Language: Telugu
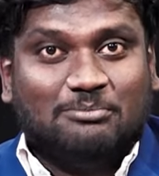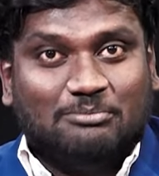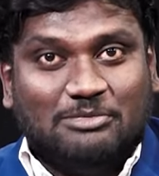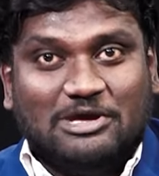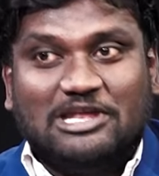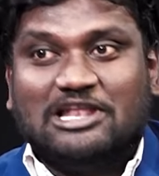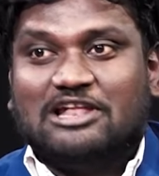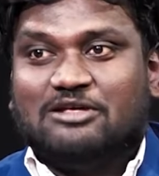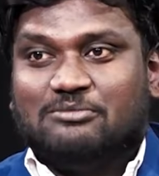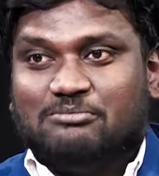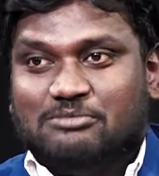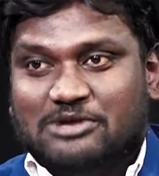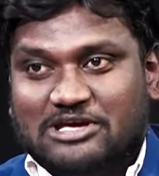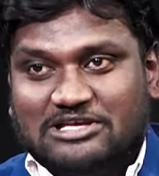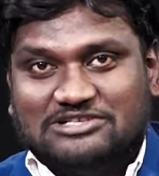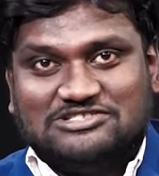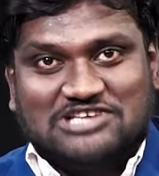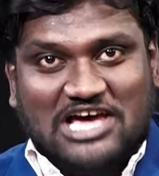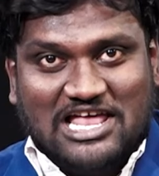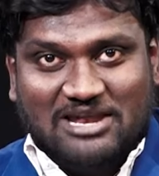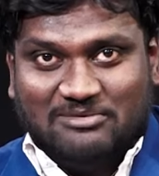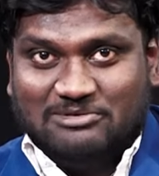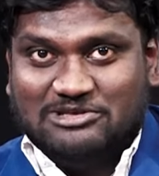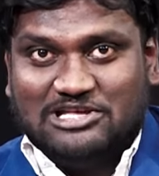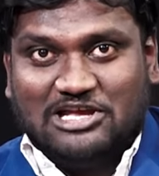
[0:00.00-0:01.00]
మీ మీ
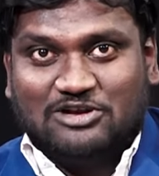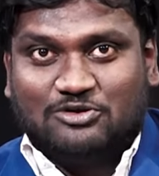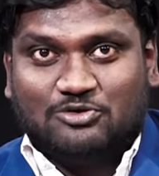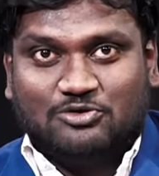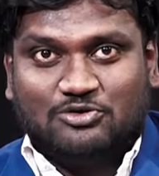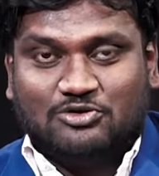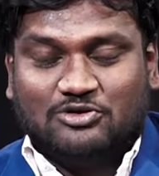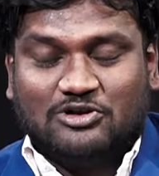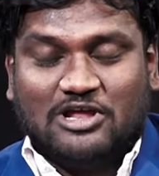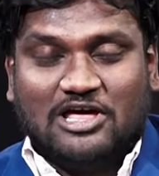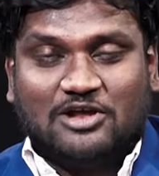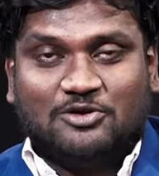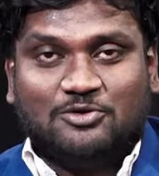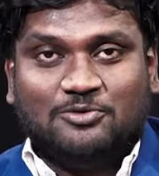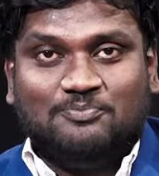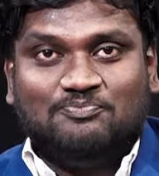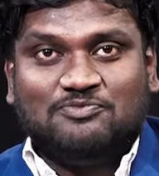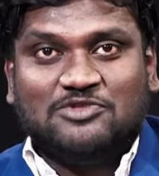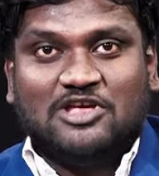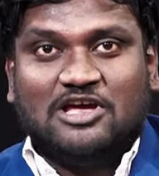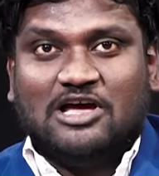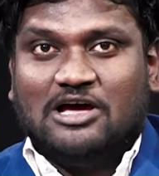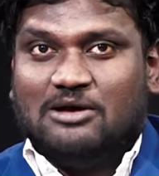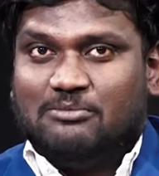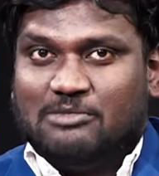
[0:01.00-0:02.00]
చాలామంది అనుకుంటున్నారు
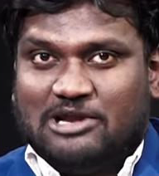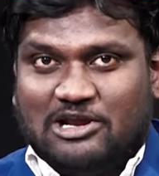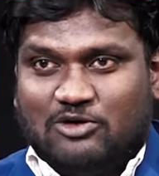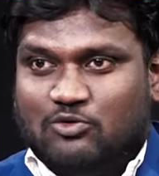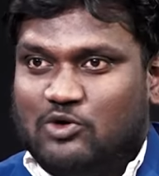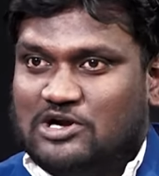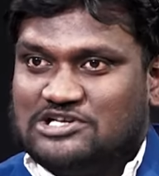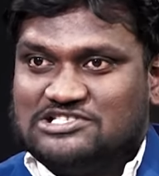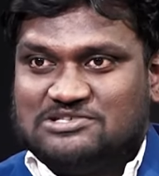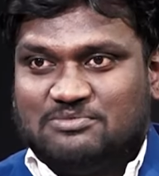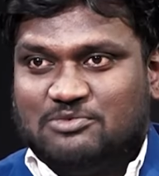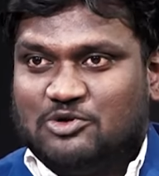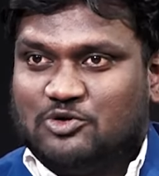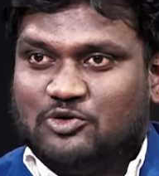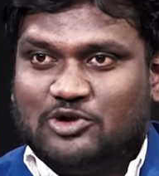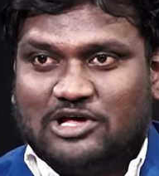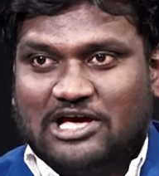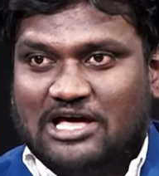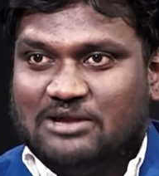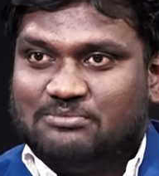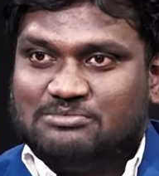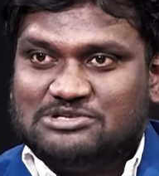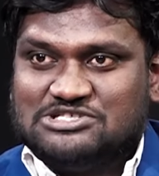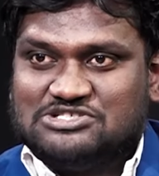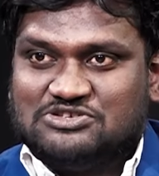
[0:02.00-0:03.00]
మనకు వాట్సాప్లో కూడా
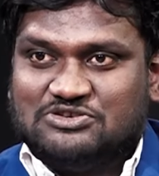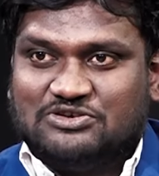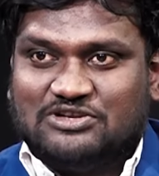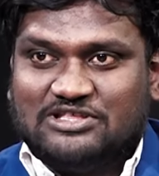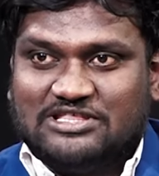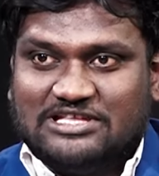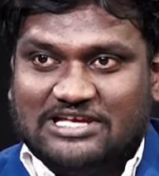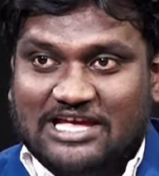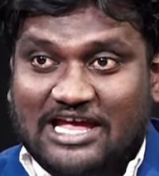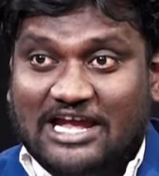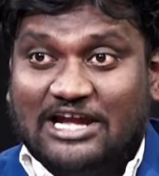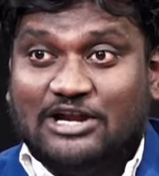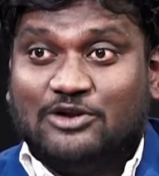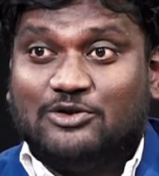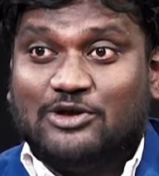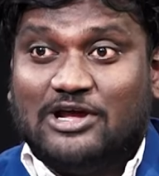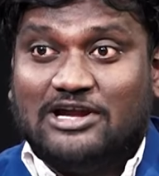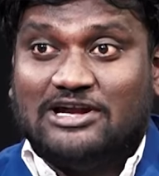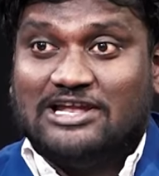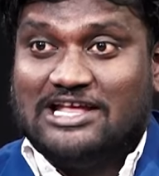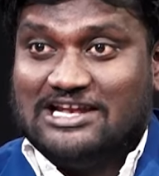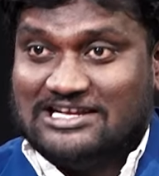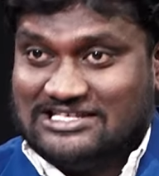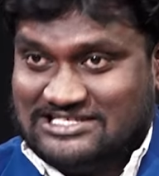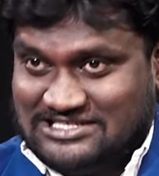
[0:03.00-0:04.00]
కనిపిస్తుంటుంది ఎండ్ టు
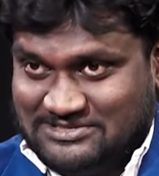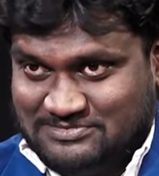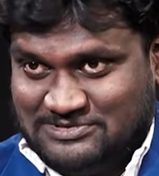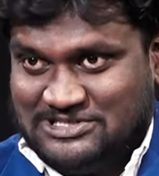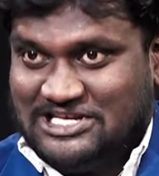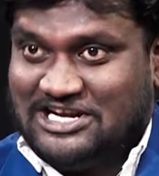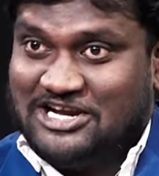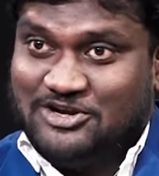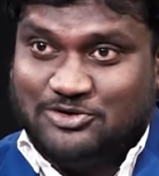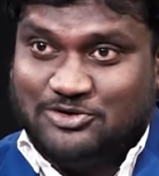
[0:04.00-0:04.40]
ఎండ్ ఎన్క్రిప్షన్